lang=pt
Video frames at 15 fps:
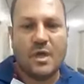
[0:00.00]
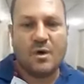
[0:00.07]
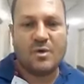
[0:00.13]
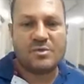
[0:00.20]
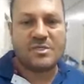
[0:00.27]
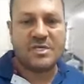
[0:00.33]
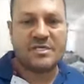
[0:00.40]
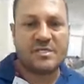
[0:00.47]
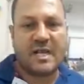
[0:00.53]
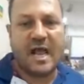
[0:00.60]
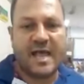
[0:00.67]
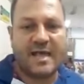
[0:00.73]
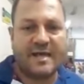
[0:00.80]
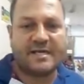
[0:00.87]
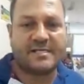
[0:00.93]
Vocês
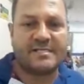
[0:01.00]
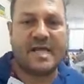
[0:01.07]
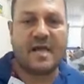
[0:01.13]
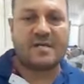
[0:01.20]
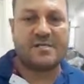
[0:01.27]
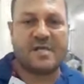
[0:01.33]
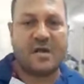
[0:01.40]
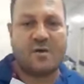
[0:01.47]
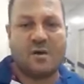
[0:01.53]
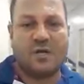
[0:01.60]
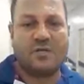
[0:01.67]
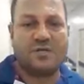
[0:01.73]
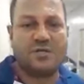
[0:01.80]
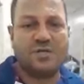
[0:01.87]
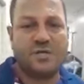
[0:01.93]
carregam saco, sacola
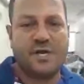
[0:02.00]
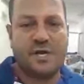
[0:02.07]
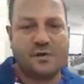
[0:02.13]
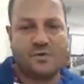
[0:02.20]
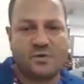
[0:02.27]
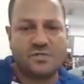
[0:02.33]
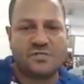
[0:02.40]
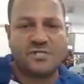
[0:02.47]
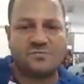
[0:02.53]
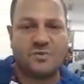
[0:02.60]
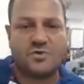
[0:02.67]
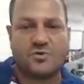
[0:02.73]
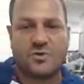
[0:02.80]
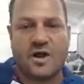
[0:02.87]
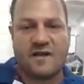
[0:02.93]
de dinheiro. Quando vocês
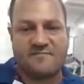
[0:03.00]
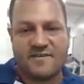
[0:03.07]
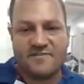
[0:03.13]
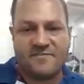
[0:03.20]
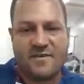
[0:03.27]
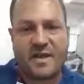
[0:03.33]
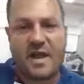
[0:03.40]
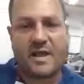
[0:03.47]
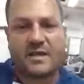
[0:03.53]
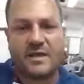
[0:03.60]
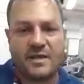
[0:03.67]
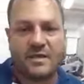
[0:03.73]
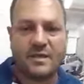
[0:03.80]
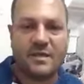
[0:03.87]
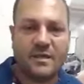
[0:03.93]
machucar, vem ficar
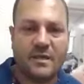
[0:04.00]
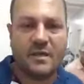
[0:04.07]
aqui.